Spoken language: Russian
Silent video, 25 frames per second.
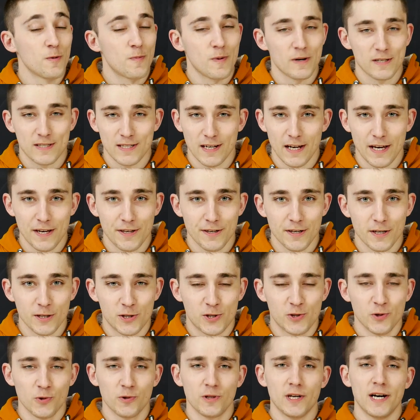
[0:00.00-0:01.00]
последнее
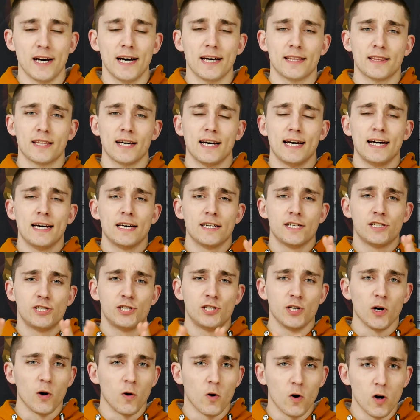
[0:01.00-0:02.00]
чудо это
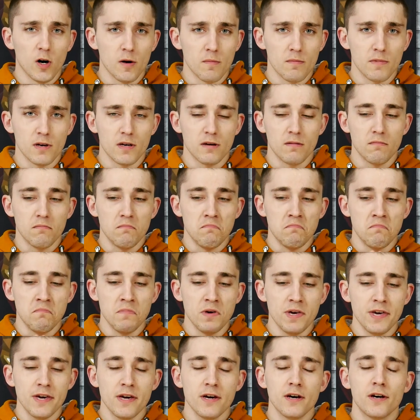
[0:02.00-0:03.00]
Xiaomi
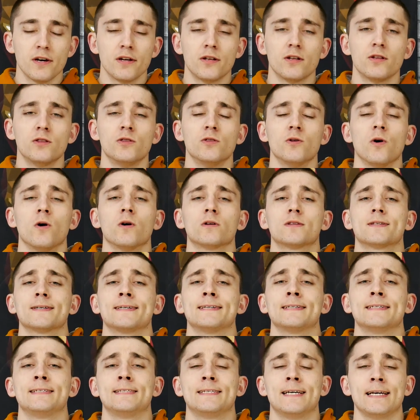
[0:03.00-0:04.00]
Mi Note
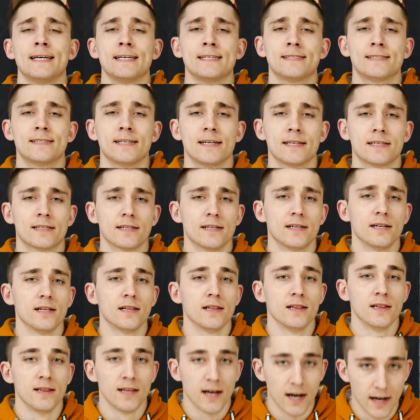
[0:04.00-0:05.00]
10
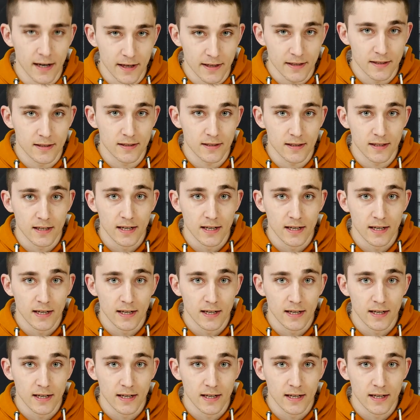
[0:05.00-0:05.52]
Lite.